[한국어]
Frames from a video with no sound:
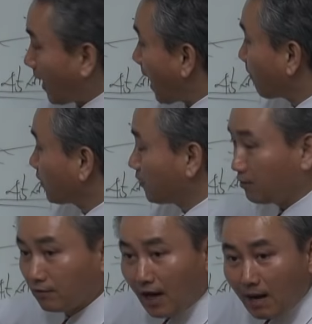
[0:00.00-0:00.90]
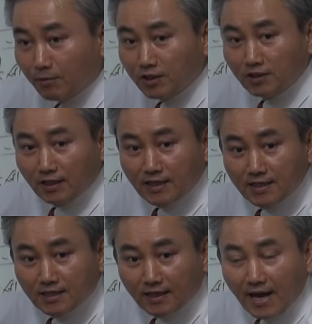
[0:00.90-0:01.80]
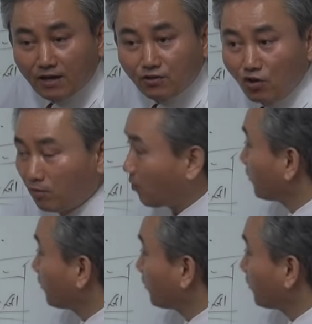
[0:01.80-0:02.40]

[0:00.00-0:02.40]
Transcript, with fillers: 아버지는 아버지 자리에 있잖아요. 학렬로